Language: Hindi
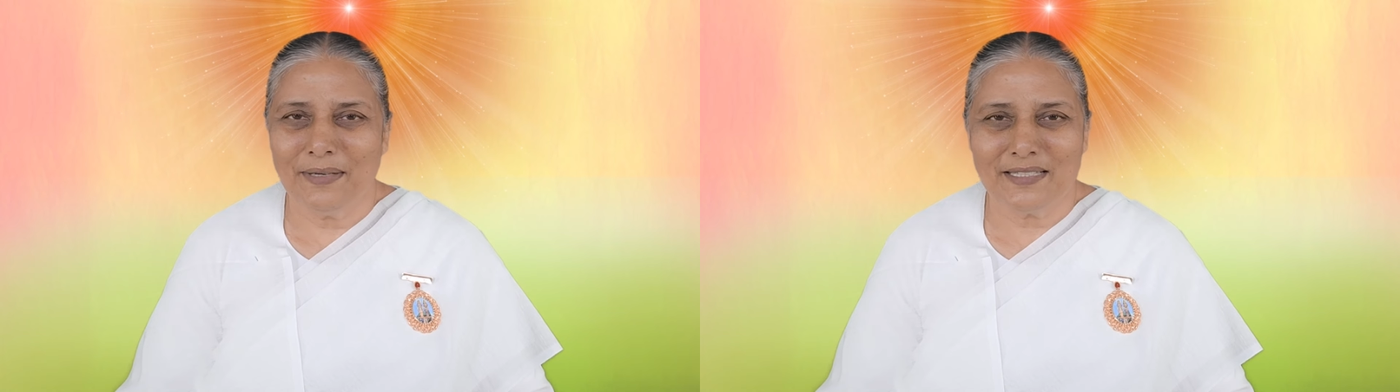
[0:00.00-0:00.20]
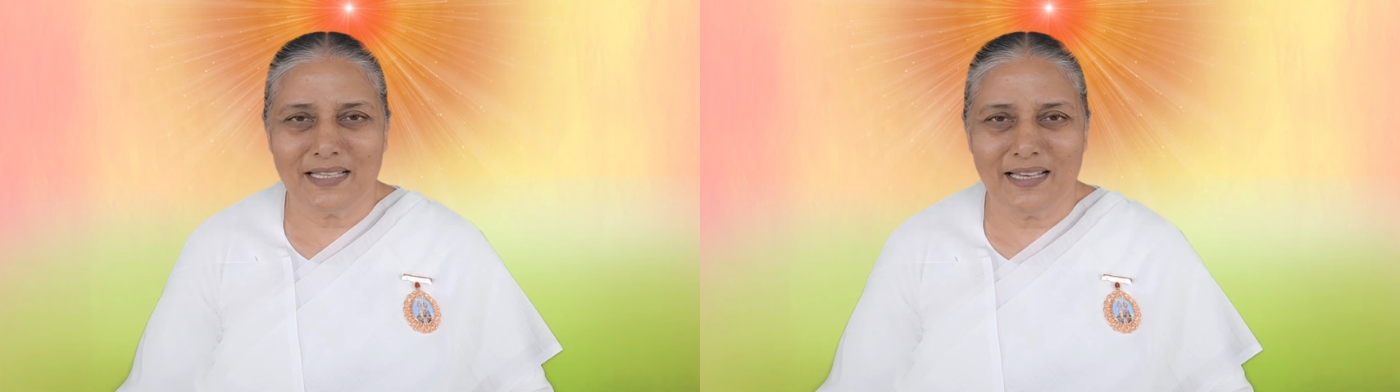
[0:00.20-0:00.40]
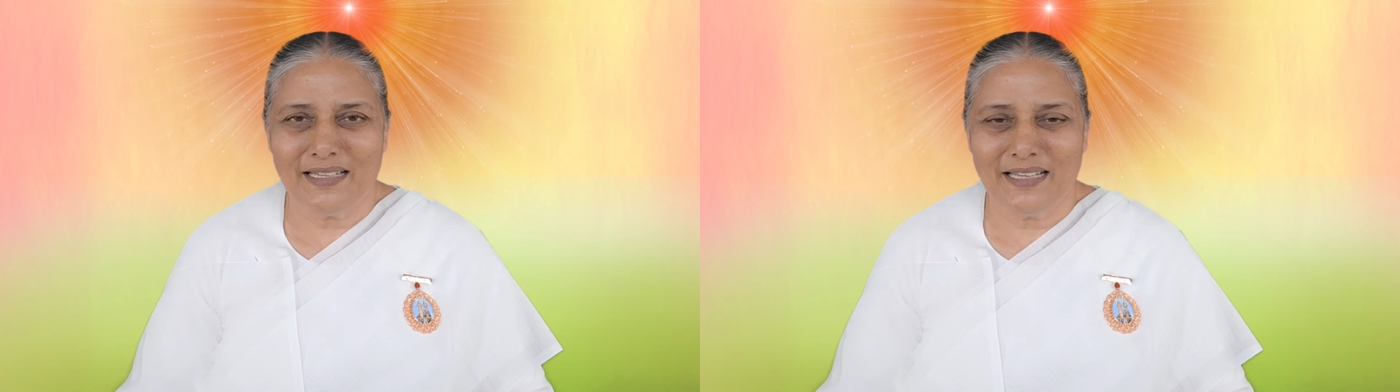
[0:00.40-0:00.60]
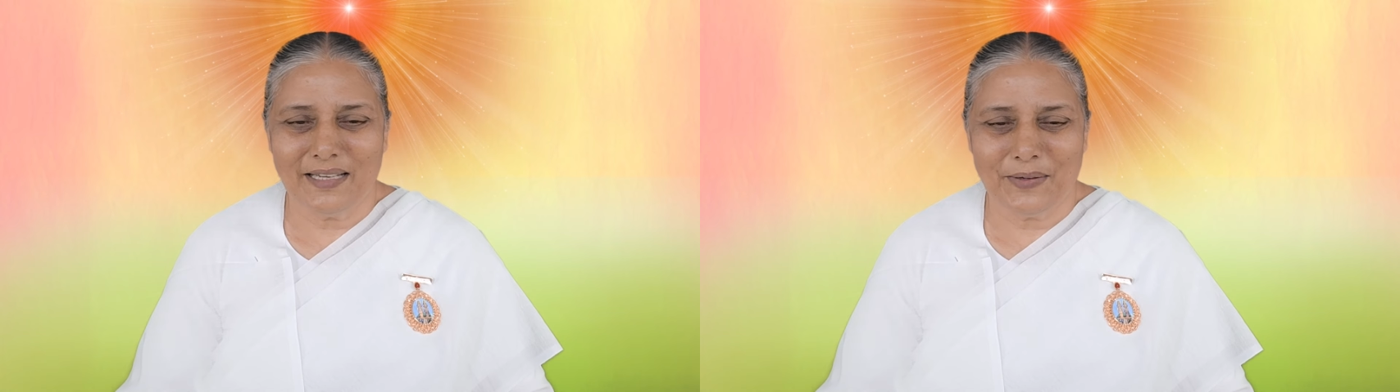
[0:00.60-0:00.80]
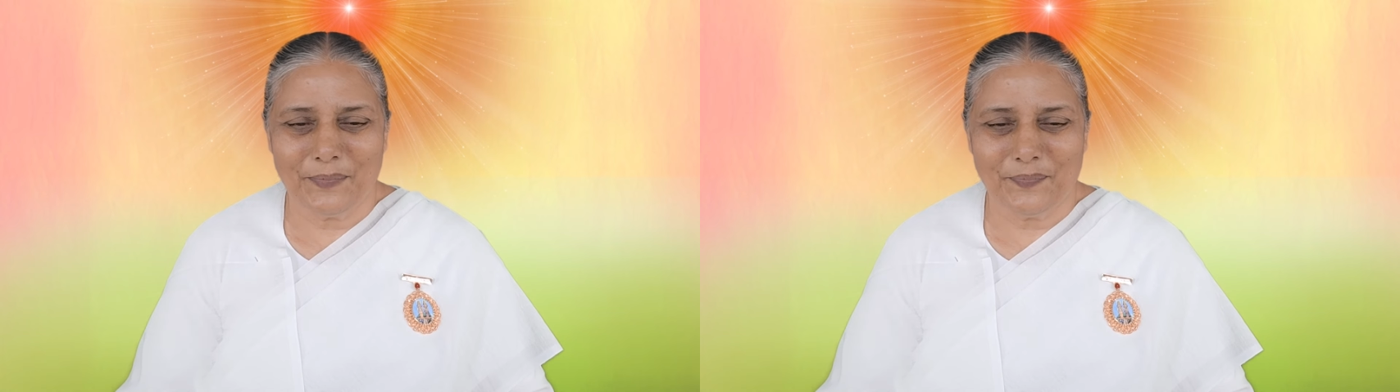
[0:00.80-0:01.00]
फंसानी
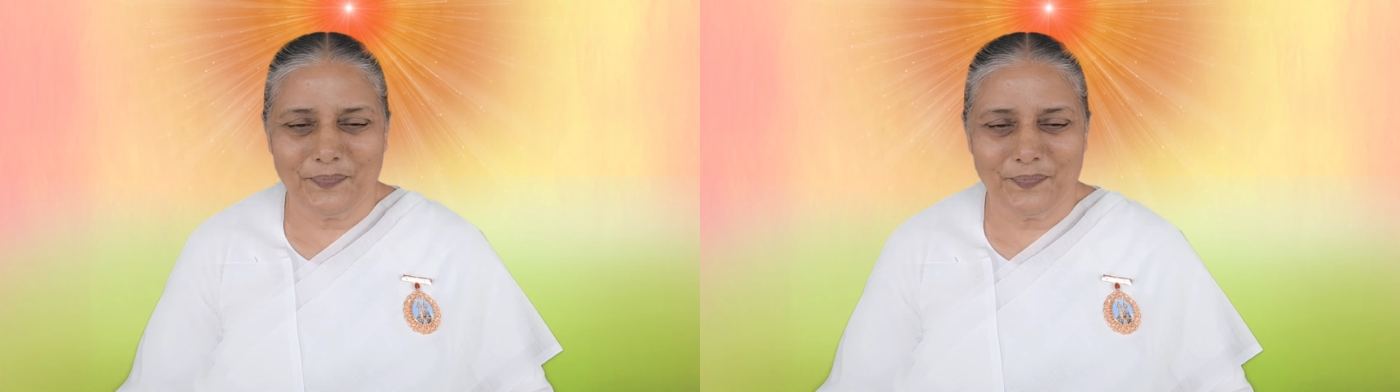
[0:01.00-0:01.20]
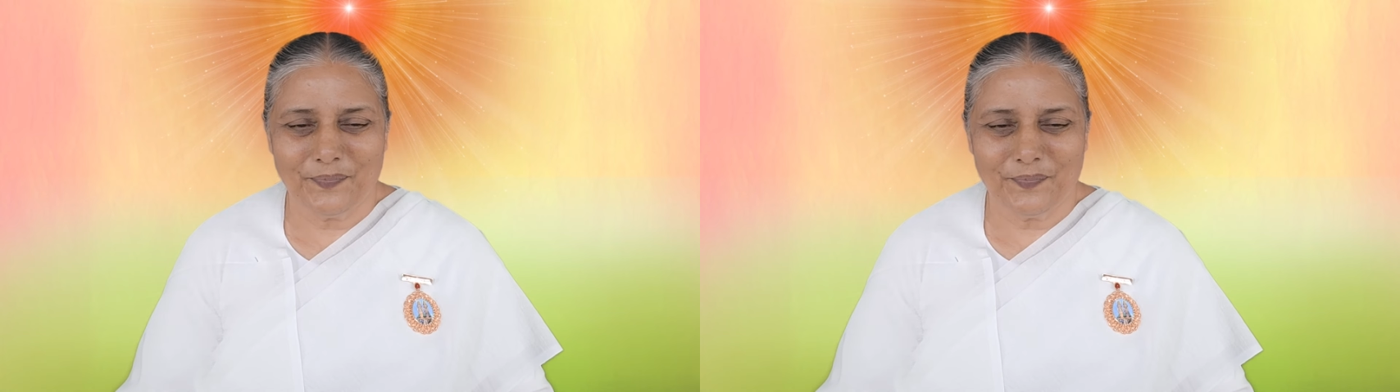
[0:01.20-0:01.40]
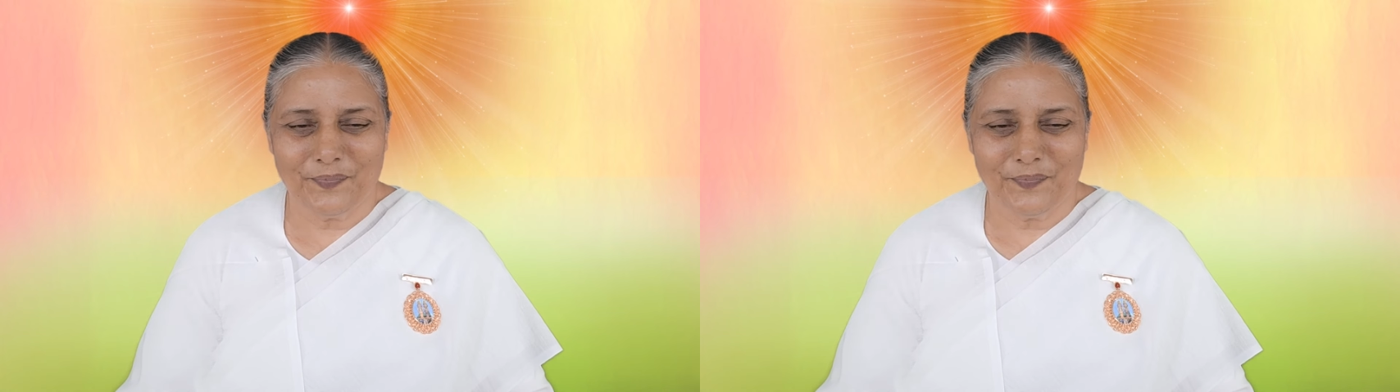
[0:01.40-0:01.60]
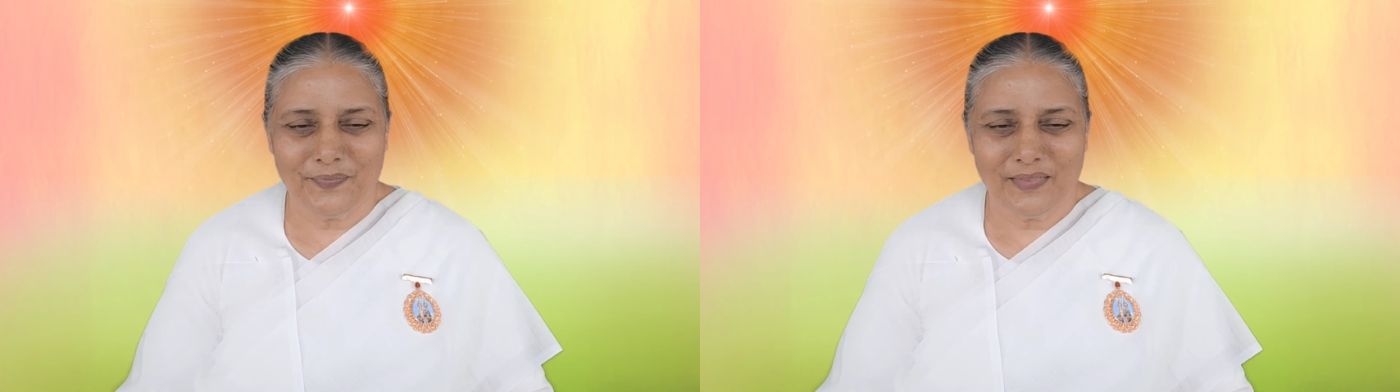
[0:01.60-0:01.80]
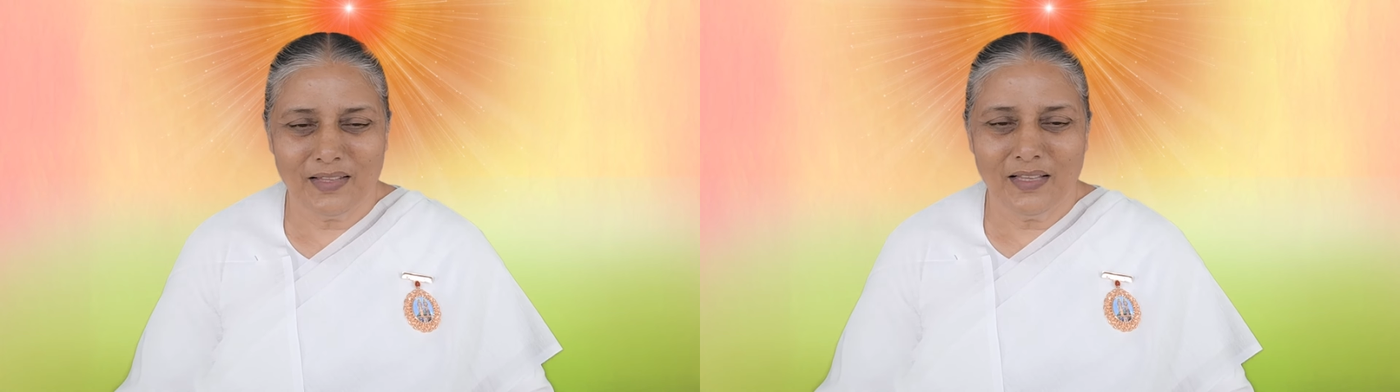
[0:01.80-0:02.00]

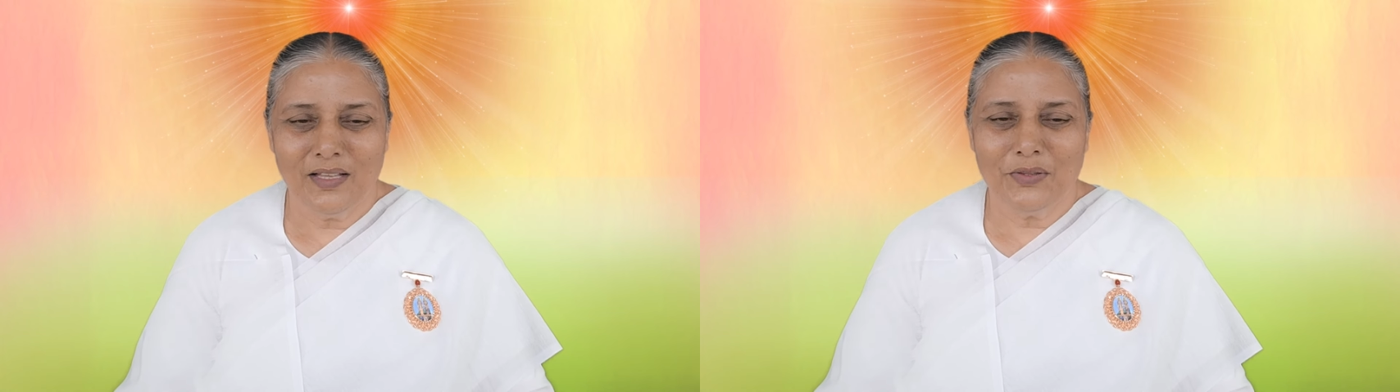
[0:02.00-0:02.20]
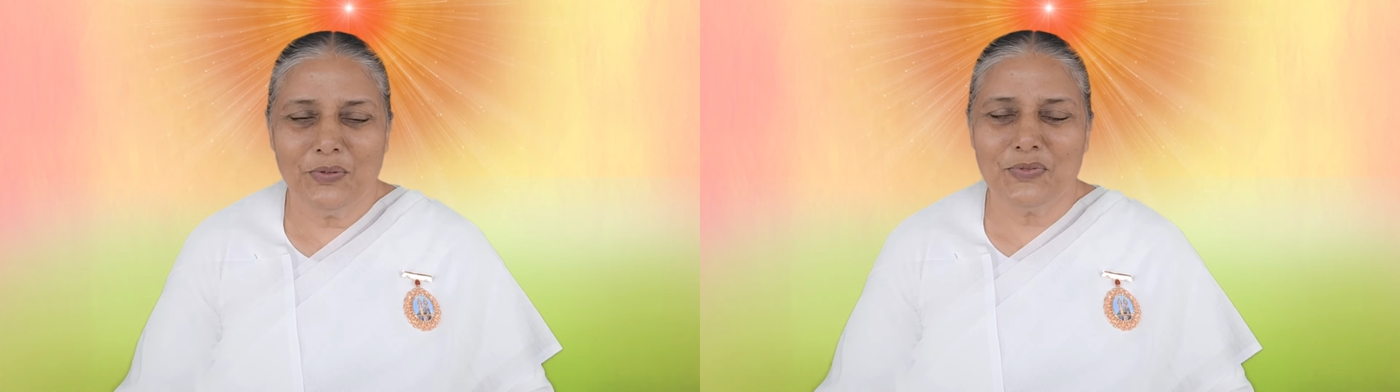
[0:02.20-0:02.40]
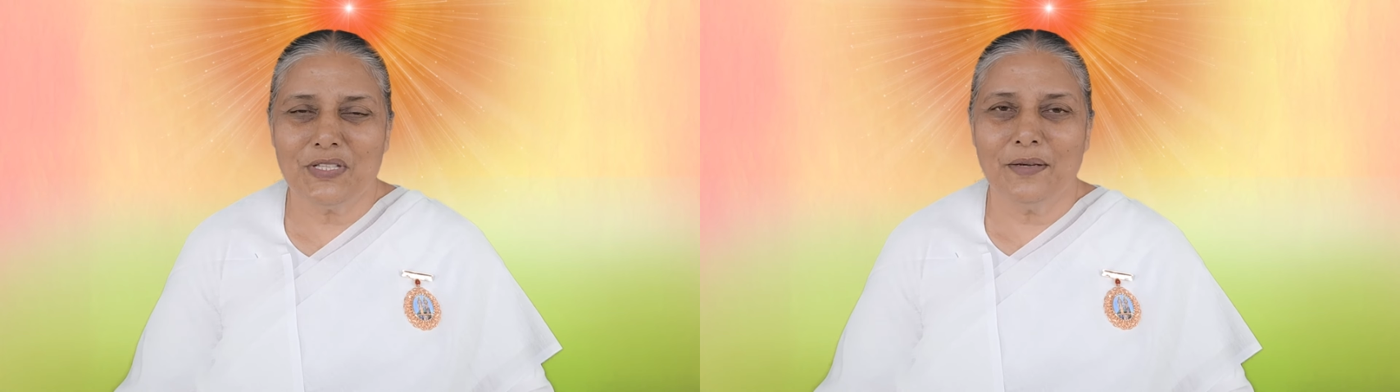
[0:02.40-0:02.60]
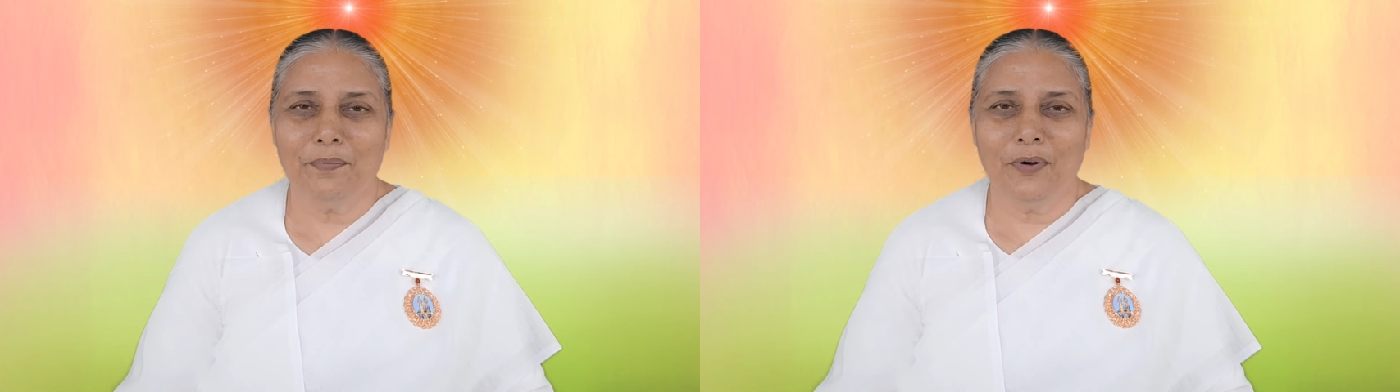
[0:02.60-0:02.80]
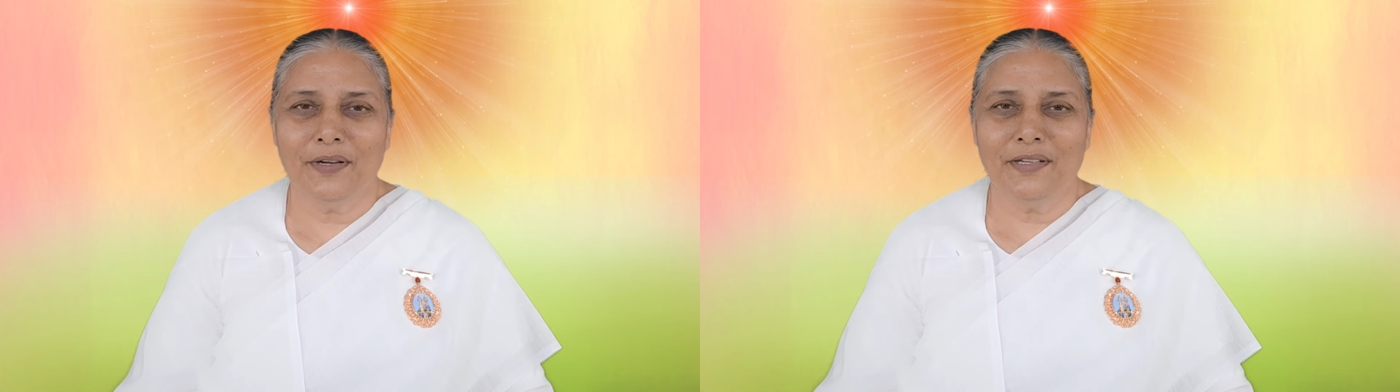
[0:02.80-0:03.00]
है दूसरी
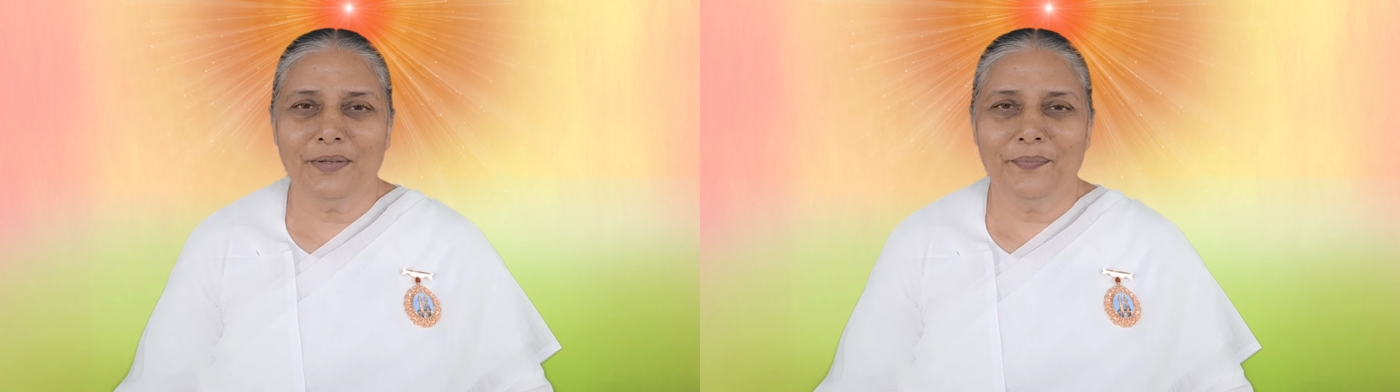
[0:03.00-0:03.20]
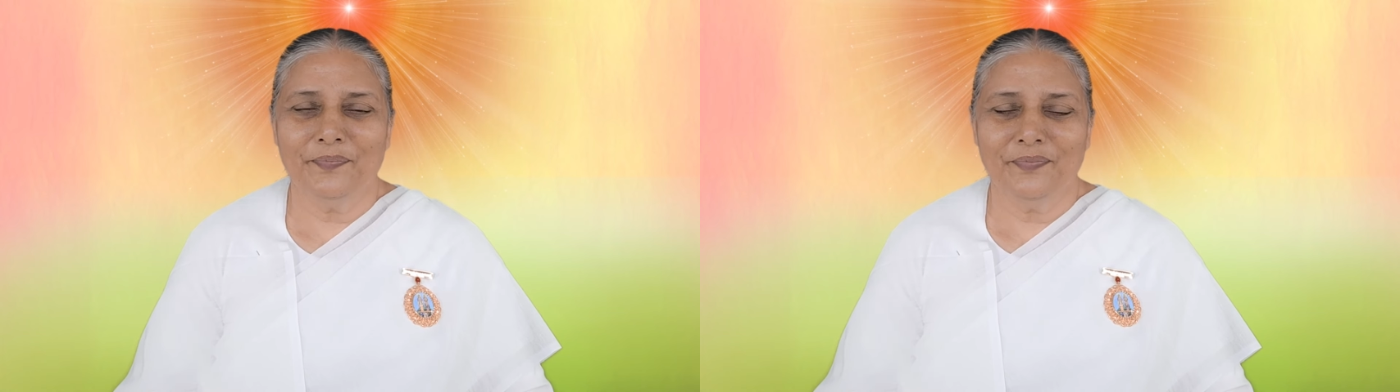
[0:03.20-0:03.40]
पॉइंट